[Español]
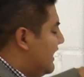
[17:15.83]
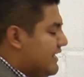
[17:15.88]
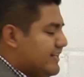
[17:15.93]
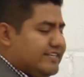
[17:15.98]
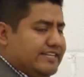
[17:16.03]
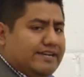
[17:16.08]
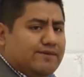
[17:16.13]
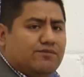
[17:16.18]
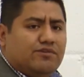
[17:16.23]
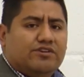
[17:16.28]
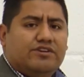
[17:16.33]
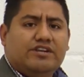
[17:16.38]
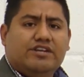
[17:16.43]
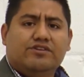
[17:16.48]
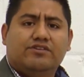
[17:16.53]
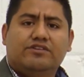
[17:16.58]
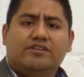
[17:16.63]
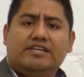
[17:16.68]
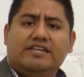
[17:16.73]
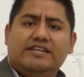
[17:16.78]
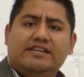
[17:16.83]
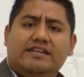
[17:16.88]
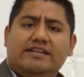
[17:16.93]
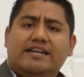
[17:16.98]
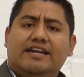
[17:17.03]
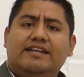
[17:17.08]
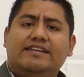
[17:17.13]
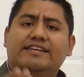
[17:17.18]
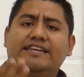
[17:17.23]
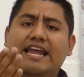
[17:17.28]
archivos, niños y
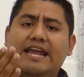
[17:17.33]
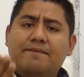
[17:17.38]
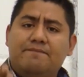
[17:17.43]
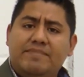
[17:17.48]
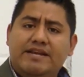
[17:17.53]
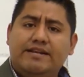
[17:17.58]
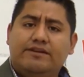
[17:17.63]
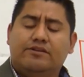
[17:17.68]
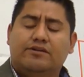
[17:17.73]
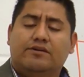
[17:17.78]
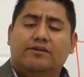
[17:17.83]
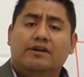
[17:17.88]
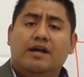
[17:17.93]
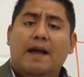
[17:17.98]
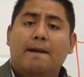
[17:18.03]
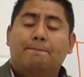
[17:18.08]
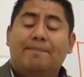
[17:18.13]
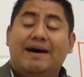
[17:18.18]
niñas, te invito